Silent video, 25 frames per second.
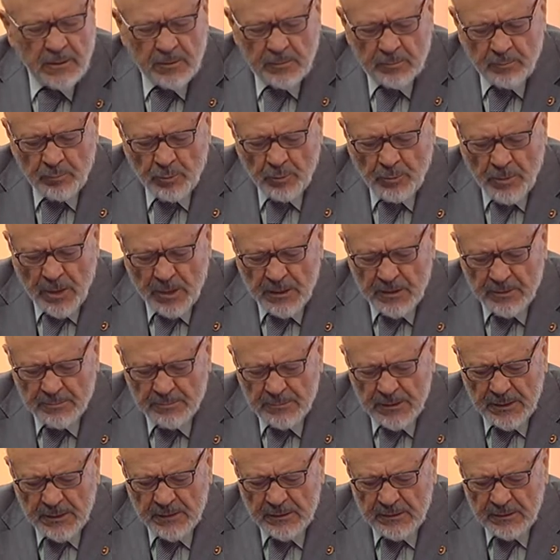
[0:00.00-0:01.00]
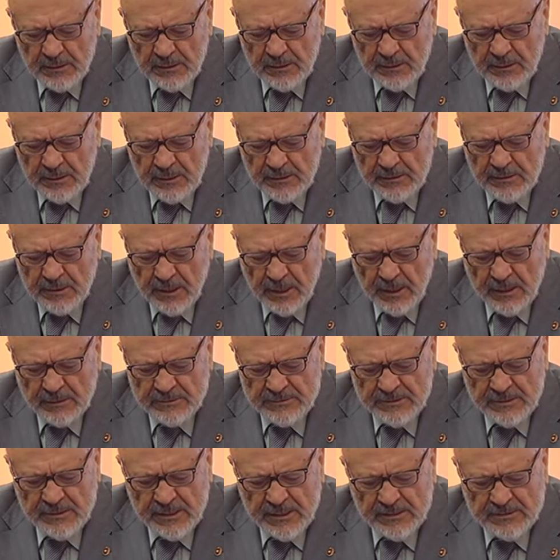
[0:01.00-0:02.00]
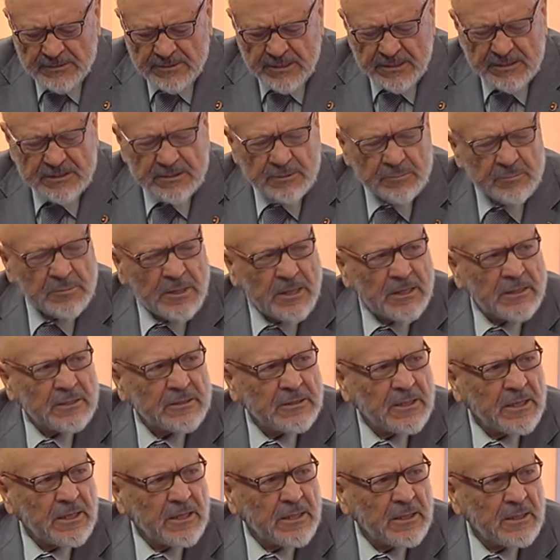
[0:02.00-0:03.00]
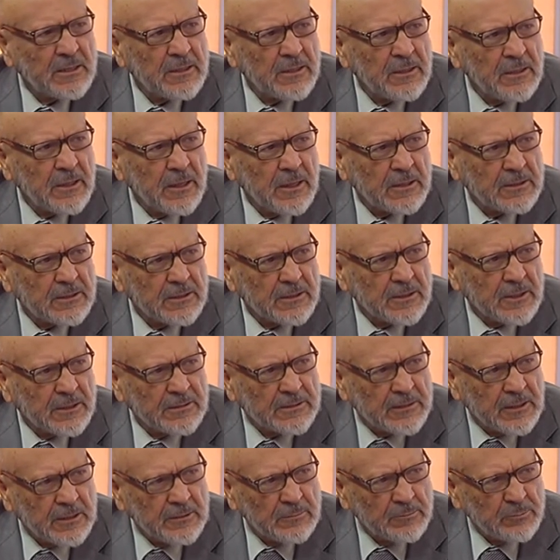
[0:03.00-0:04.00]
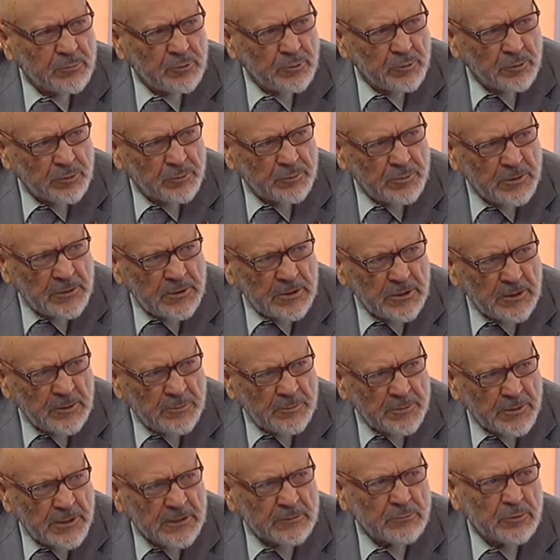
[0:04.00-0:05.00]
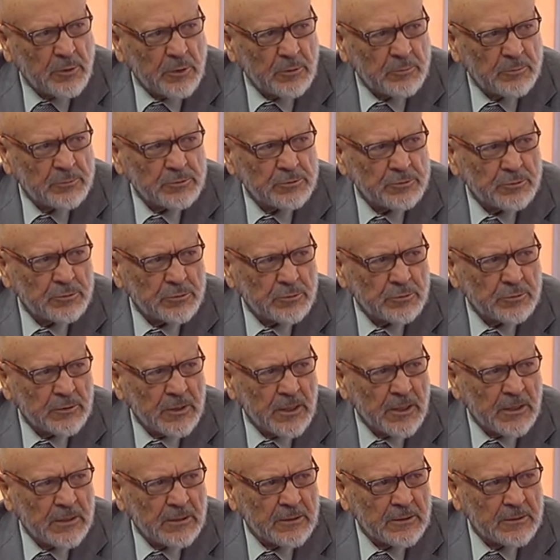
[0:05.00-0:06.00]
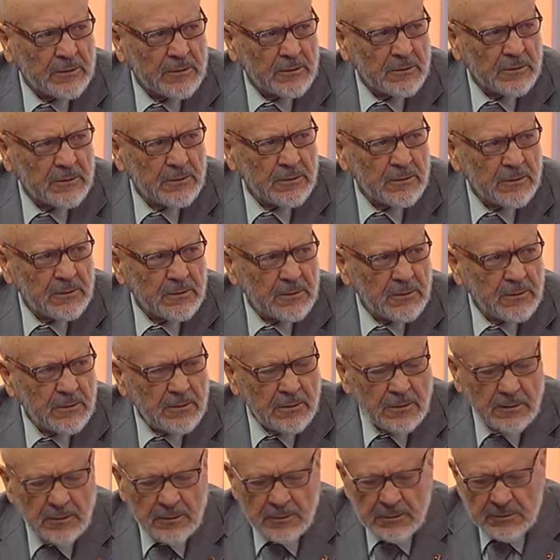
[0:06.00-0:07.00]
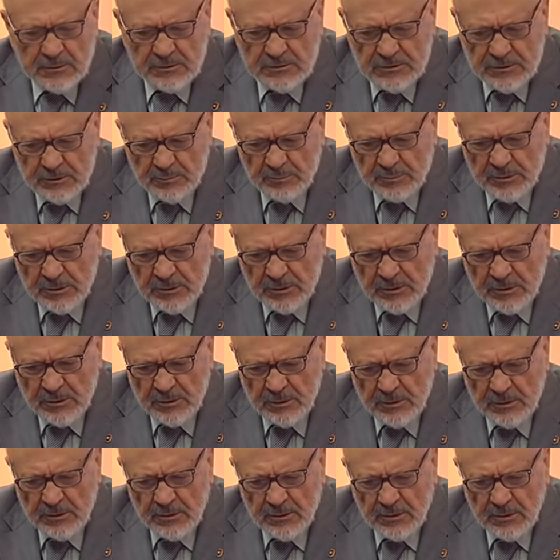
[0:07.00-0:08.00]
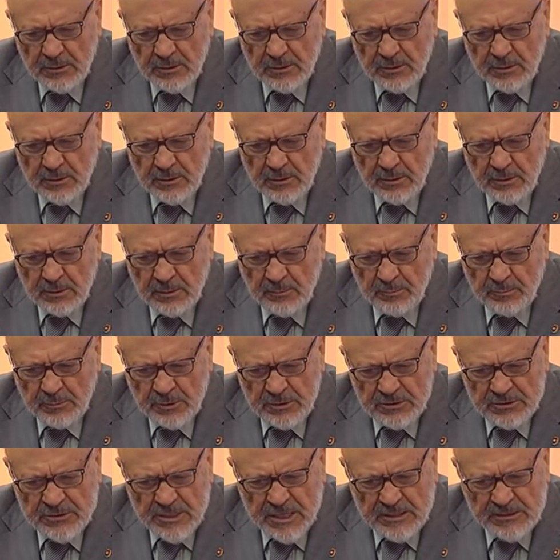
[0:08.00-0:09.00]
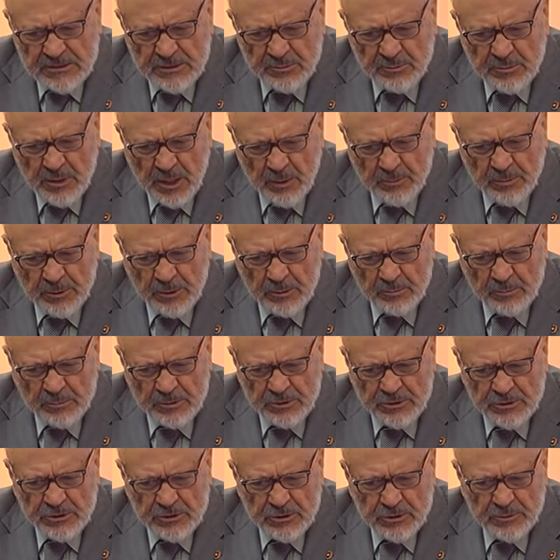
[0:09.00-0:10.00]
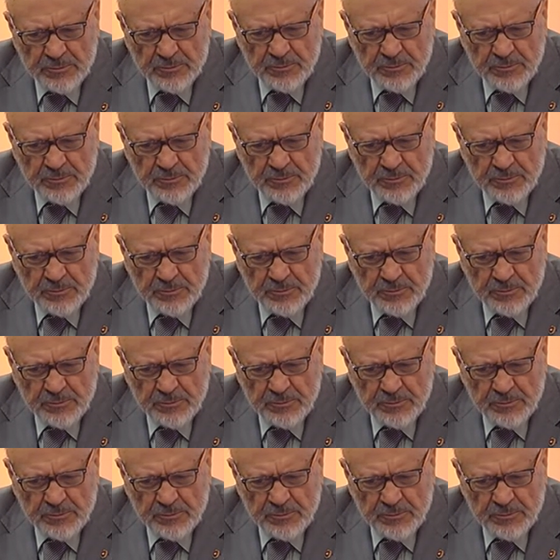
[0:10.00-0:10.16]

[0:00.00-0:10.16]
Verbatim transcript: Bu bakımdan 7 Haziran seçimleri de hakikaten büyük bir iprat olmuştur yani. Şimdi bir seçim yapılmış.